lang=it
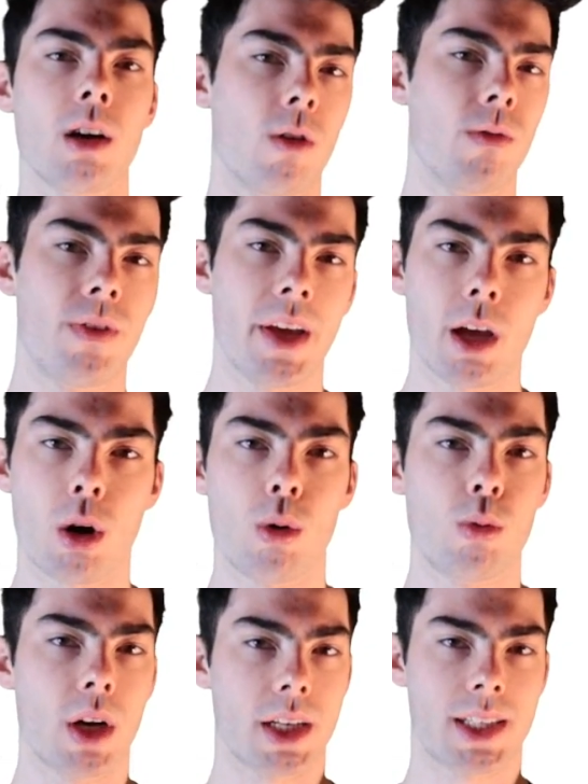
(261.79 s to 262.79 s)
ovvero
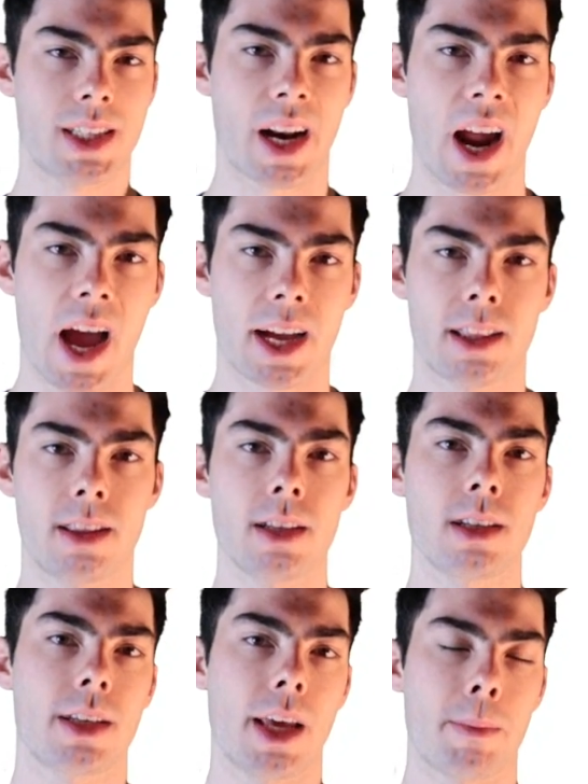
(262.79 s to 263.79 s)
una
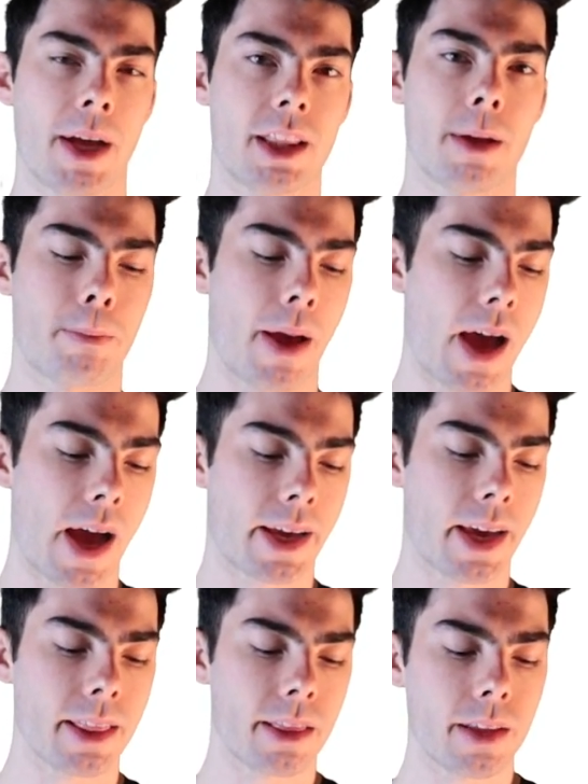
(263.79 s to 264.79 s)
struct chiamata
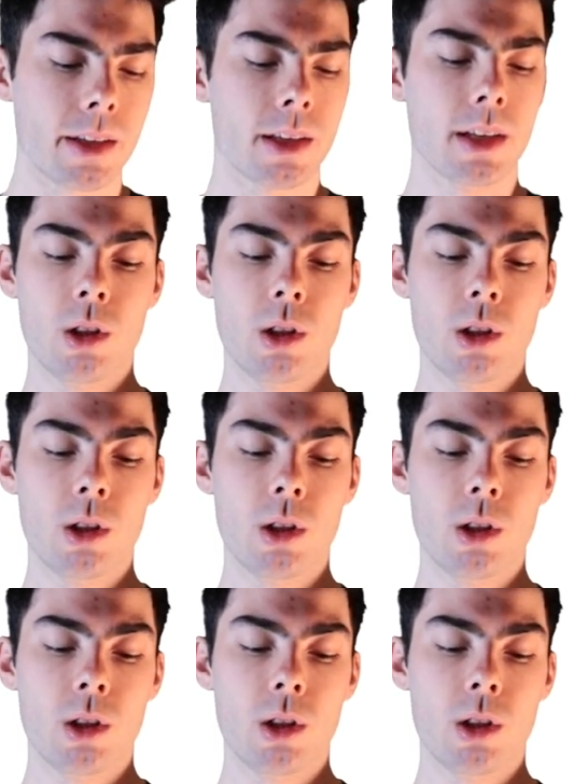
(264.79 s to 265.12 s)
packet,